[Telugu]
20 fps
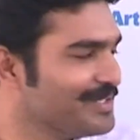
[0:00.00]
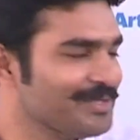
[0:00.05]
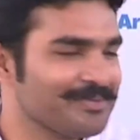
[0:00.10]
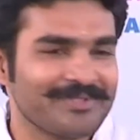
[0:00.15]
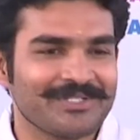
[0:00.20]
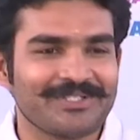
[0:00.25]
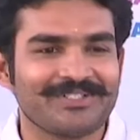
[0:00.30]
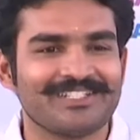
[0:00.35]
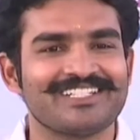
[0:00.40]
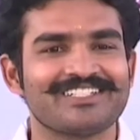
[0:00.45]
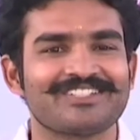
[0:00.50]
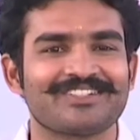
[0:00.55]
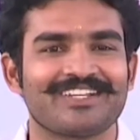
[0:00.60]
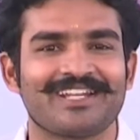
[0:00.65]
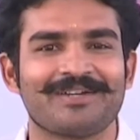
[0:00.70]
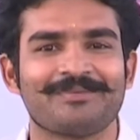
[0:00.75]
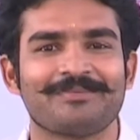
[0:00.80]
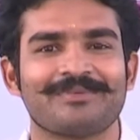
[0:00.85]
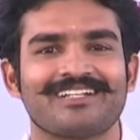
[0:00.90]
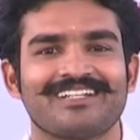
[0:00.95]
గోపి గురించి
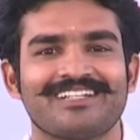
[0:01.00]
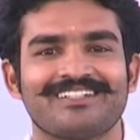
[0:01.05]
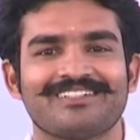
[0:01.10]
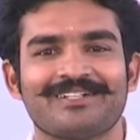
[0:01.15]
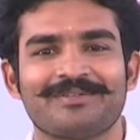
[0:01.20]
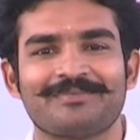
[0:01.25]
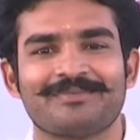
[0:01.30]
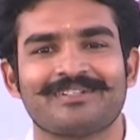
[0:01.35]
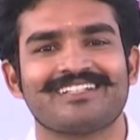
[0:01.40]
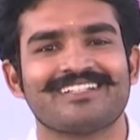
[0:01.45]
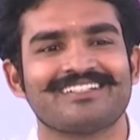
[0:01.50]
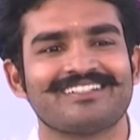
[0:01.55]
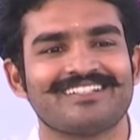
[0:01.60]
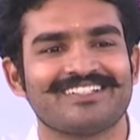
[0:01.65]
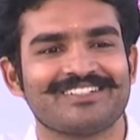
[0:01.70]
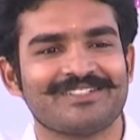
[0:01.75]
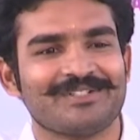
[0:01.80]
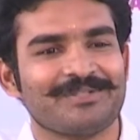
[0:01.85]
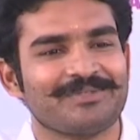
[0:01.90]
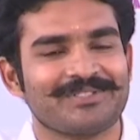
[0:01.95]
వాళ్ళ అమ్మగారు అమ్మగారు
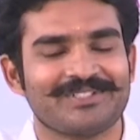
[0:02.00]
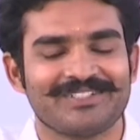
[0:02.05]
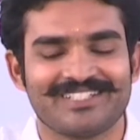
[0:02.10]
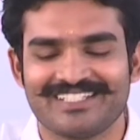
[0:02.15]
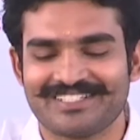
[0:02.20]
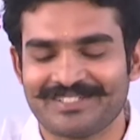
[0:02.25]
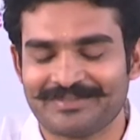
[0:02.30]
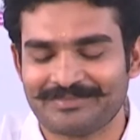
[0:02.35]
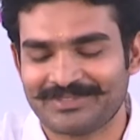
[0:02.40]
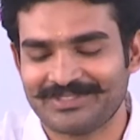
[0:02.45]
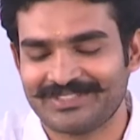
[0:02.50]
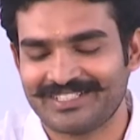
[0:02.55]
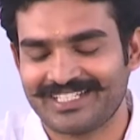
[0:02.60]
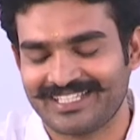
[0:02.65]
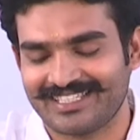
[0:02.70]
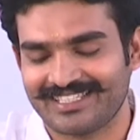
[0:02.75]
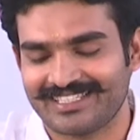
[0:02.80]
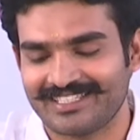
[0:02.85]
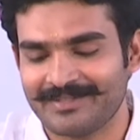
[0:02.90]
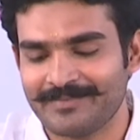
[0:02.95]
వాళ్ళ గోపి గురించి చెప్తుంటే
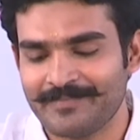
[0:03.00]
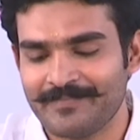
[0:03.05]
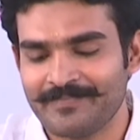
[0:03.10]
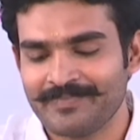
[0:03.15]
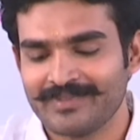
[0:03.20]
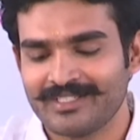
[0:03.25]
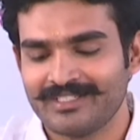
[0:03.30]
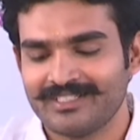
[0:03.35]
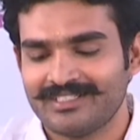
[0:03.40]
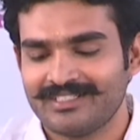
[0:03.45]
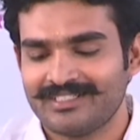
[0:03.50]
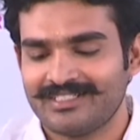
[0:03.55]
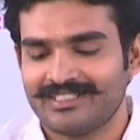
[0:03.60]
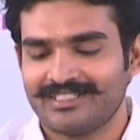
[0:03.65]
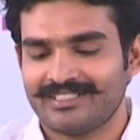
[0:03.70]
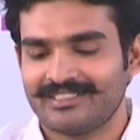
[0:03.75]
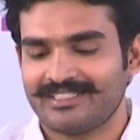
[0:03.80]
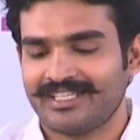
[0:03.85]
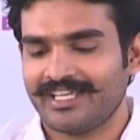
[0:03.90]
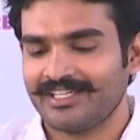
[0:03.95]
అంతా
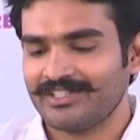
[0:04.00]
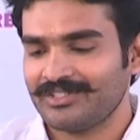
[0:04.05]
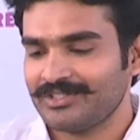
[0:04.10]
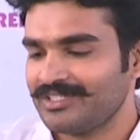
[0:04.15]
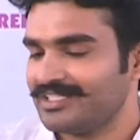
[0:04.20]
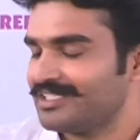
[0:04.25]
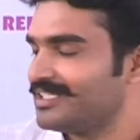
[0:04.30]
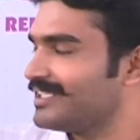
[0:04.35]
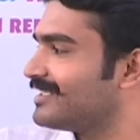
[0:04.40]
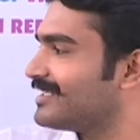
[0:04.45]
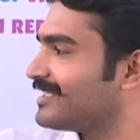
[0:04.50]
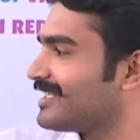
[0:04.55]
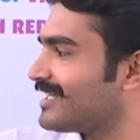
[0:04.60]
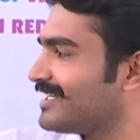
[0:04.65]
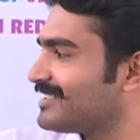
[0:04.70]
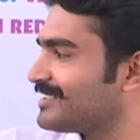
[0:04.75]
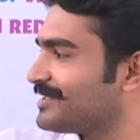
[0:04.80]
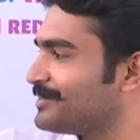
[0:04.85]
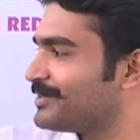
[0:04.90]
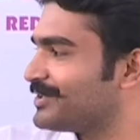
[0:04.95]
థ్యాంక్ యూ అంటే
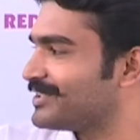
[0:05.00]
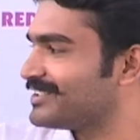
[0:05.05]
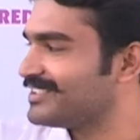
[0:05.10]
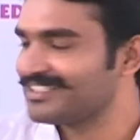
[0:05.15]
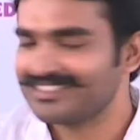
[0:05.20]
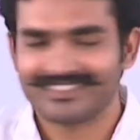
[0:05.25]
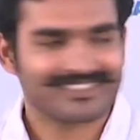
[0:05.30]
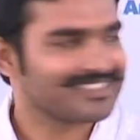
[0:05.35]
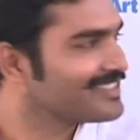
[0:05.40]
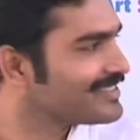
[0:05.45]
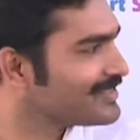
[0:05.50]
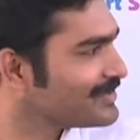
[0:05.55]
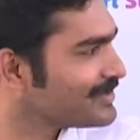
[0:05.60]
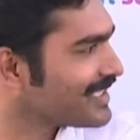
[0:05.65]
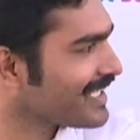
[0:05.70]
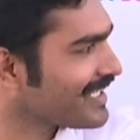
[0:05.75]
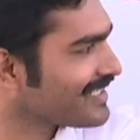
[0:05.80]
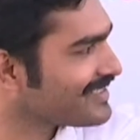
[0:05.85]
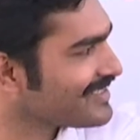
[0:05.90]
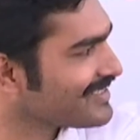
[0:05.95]
ఇంతగా సపోర్ట్ చేస్తున్నందుకు
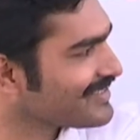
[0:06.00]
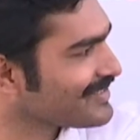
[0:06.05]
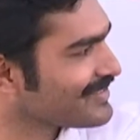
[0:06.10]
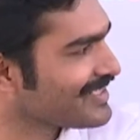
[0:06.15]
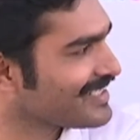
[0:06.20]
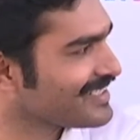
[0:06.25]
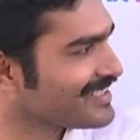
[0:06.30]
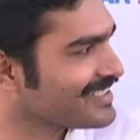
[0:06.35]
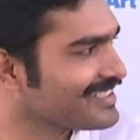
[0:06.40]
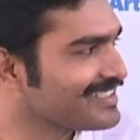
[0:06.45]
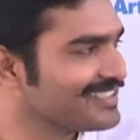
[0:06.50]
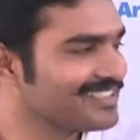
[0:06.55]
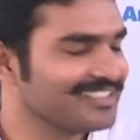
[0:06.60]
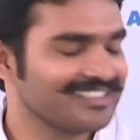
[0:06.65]
థ్యాంక్స్ అంకుల్ అంతా